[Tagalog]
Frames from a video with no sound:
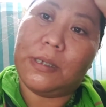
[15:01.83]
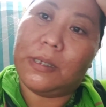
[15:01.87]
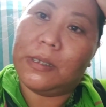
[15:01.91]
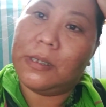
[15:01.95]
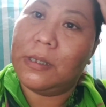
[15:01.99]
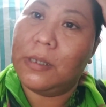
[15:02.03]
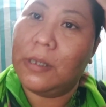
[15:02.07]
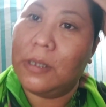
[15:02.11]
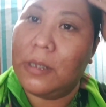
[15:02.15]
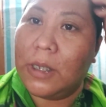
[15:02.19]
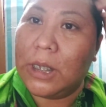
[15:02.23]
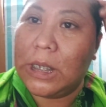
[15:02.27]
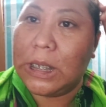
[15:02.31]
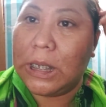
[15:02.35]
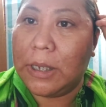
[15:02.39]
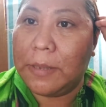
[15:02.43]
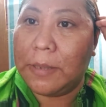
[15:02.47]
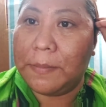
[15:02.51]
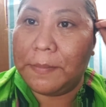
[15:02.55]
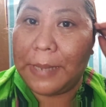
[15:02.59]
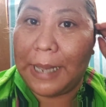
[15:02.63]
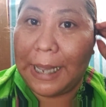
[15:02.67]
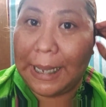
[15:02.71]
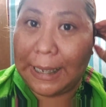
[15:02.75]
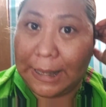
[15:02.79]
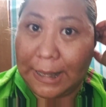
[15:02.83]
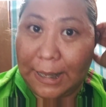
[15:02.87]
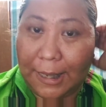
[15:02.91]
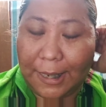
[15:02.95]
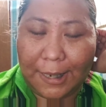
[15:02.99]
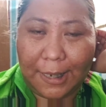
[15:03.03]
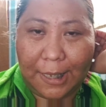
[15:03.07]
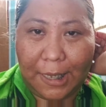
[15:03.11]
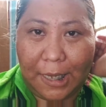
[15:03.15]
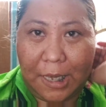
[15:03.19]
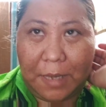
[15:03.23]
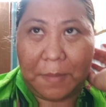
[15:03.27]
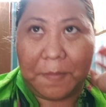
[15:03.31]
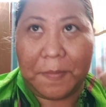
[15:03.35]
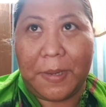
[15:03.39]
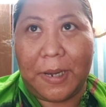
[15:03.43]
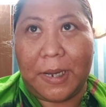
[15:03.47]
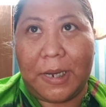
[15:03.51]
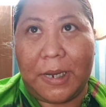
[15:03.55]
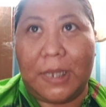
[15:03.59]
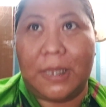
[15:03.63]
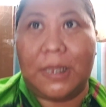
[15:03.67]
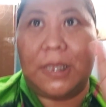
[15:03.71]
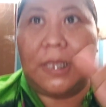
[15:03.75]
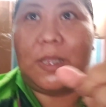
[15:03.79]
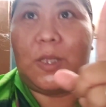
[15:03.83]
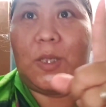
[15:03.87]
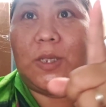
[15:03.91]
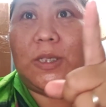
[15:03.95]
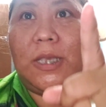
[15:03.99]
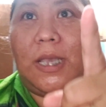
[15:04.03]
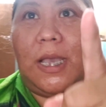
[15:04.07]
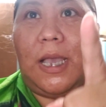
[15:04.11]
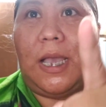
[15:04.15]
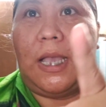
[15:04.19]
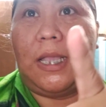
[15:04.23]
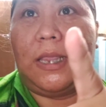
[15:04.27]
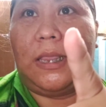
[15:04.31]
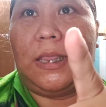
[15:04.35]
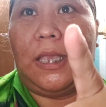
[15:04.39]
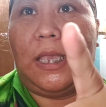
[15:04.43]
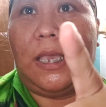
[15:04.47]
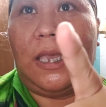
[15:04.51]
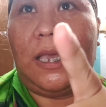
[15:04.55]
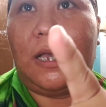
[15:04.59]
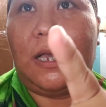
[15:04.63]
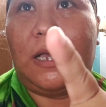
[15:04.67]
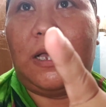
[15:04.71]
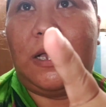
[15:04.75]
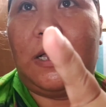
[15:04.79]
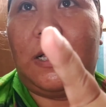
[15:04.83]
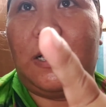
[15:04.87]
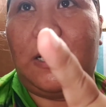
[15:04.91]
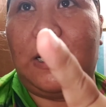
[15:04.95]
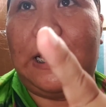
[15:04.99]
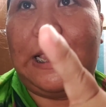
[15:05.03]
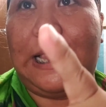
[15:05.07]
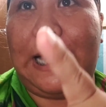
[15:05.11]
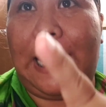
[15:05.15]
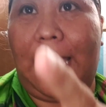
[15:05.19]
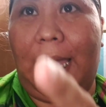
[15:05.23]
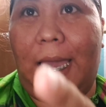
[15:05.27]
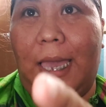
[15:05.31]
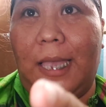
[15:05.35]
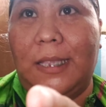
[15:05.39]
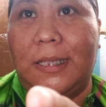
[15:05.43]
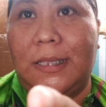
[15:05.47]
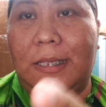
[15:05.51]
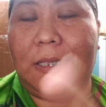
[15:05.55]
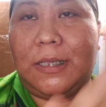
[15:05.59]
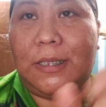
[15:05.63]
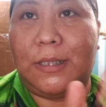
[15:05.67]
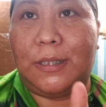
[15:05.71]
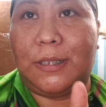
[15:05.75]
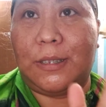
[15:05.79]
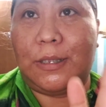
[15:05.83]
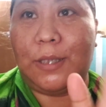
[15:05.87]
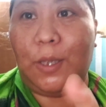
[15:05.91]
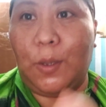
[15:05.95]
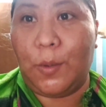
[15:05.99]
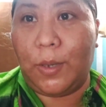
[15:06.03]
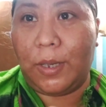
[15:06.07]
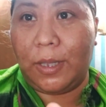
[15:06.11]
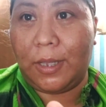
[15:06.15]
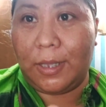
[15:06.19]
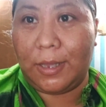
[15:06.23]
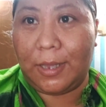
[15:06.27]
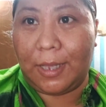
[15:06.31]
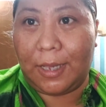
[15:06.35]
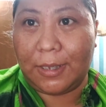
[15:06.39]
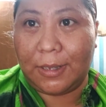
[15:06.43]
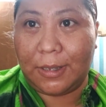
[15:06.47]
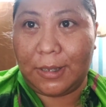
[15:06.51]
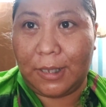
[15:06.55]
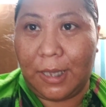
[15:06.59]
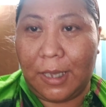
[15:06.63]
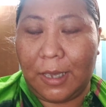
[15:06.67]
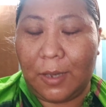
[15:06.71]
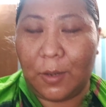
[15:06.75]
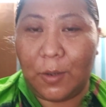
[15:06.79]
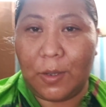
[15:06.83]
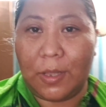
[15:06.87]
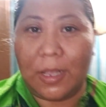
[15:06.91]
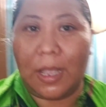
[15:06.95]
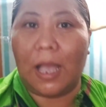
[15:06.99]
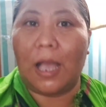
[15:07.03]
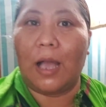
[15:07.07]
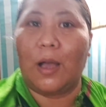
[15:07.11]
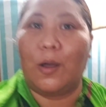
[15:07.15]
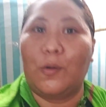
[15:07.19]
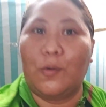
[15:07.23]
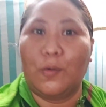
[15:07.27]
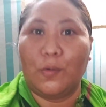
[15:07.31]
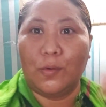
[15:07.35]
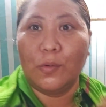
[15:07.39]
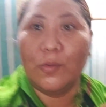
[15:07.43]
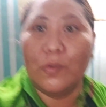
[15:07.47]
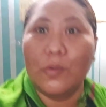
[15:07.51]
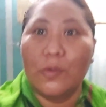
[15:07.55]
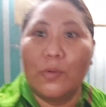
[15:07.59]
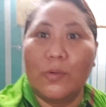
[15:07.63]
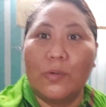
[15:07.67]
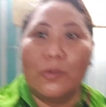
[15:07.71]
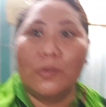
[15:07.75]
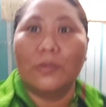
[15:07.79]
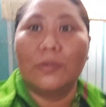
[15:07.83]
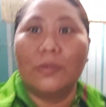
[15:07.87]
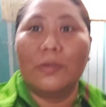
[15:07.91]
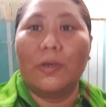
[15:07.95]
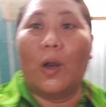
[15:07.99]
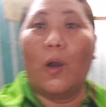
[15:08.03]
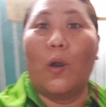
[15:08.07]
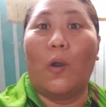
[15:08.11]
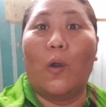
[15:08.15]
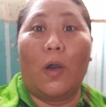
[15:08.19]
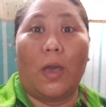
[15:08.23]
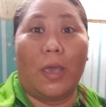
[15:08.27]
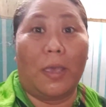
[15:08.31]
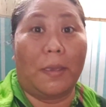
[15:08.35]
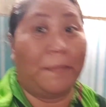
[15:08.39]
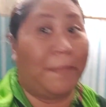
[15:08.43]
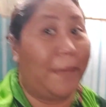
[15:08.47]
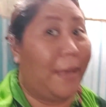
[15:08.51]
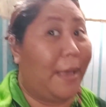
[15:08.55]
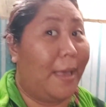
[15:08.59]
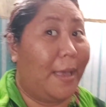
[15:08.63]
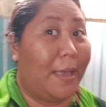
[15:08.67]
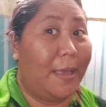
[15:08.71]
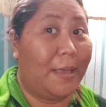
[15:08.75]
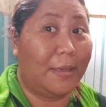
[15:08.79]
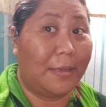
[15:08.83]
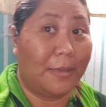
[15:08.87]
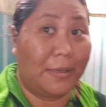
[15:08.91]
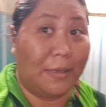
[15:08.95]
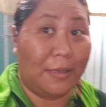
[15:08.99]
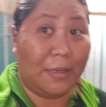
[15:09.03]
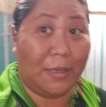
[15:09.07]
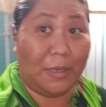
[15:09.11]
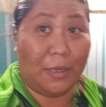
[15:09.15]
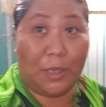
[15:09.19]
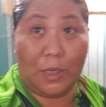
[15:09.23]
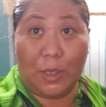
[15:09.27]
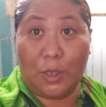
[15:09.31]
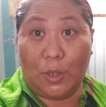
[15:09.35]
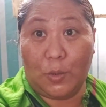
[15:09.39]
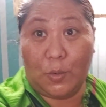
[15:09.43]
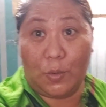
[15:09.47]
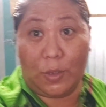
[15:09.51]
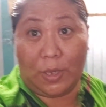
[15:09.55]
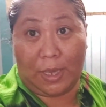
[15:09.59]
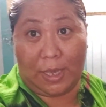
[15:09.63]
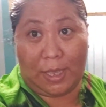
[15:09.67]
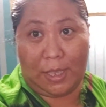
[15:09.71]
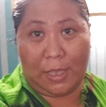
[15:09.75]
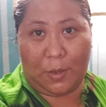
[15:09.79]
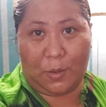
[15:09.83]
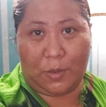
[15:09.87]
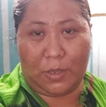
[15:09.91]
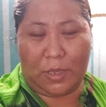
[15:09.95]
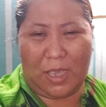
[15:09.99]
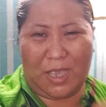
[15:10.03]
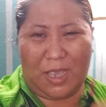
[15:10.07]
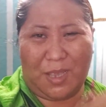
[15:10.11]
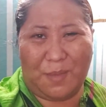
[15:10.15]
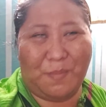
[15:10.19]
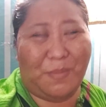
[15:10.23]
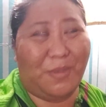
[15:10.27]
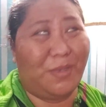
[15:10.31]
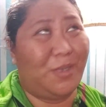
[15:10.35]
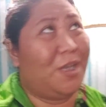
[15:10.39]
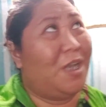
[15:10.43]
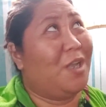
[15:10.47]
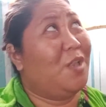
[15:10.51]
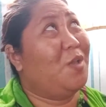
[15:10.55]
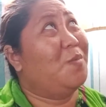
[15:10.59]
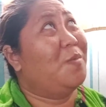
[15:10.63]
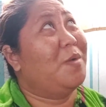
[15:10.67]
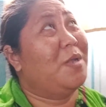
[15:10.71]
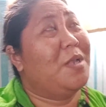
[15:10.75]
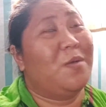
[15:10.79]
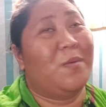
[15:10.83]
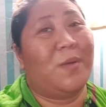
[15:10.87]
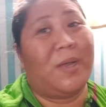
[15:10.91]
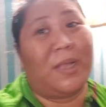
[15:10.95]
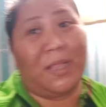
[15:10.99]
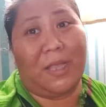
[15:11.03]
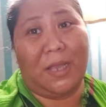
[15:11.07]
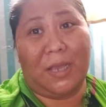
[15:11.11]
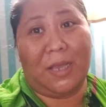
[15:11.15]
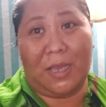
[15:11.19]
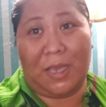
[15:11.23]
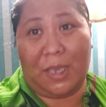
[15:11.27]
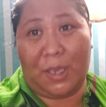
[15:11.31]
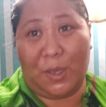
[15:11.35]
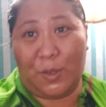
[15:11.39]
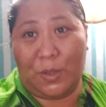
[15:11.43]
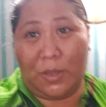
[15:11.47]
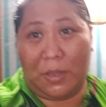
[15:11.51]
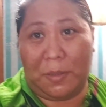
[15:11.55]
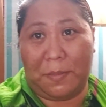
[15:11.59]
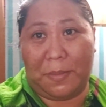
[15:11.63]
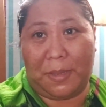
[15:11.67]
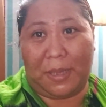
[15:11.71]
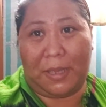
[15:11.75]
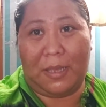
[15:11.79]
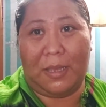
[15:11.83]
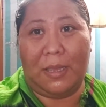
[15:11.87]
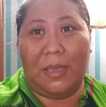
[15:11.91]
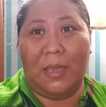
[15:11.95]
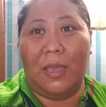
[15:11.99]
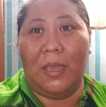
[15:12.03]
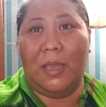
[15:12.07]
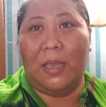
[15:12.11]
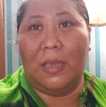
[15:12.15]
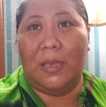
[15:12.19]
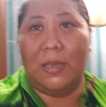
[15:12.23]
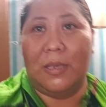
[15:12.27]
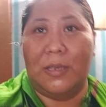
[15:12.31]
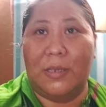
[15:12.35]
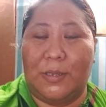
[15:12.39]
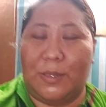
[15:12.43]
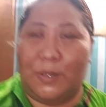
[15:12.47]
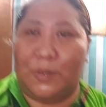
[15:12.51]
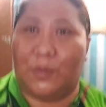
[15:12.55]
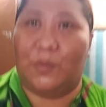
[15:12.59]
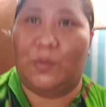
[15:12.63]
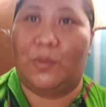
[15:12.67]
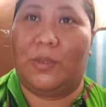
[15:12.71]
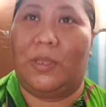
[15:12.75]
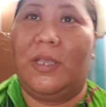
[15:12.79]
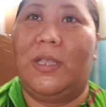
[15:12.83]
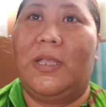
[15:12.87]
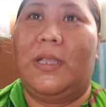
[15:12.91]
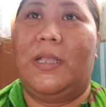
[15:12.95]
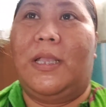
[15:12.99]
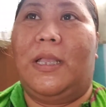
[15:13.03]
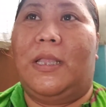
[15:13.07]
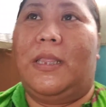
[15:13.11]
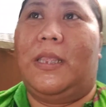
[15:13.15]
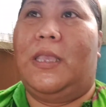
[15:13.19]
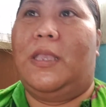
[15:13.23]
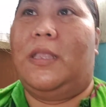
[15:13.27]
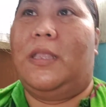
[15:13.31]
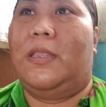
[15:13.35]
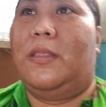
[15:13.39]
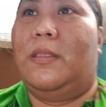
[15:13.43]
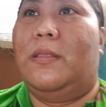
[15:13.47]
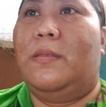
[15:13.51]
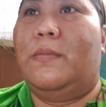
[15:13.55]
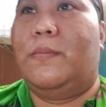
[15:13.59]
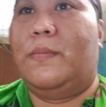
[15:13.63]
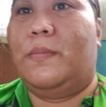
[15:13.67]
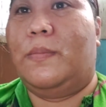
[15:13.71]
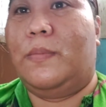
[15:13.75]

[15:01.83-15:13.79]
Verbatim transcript: Uh, battery para dito sa ating uh, lights. So, iti-testing ko na kung okay ba yung ilaw na. Masyadong maliwanag ngayon, di ba? So, tingnan natin.